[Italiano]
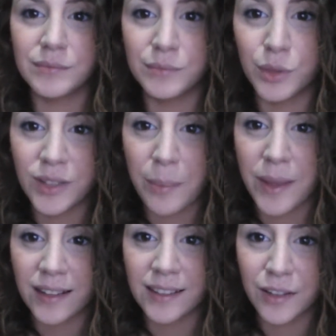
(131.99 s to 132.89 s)
brutta
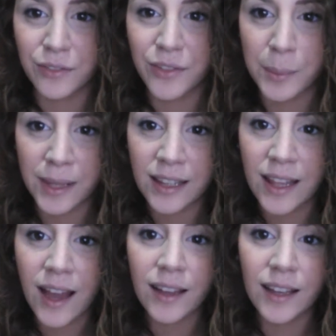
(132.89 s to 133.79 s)
perdita in
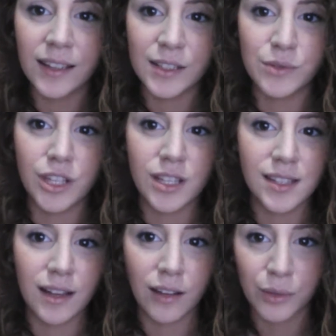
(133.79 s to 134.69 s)
famiglia, è
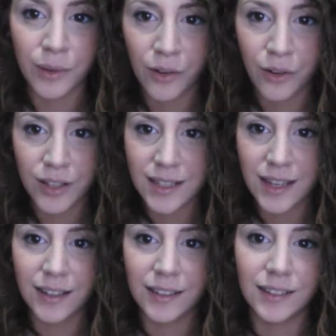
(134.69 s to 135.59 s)
successa anche una
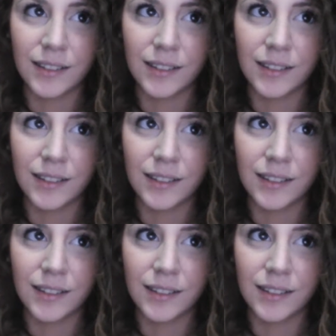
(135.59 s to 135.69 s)
cosa, eh,